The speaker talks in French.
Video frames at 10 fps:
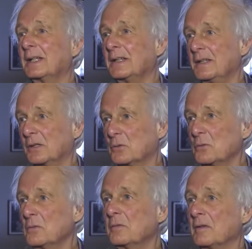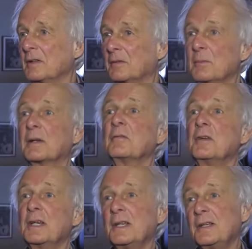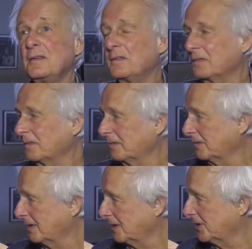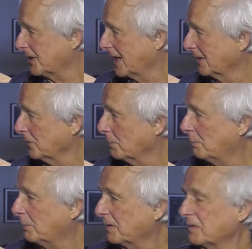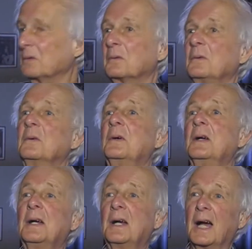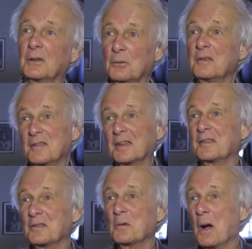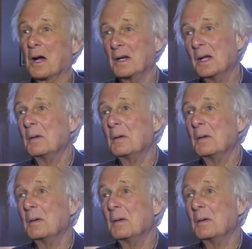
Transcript: qui découvrent avec merveille ce genre de passion-là à cause des accessoires.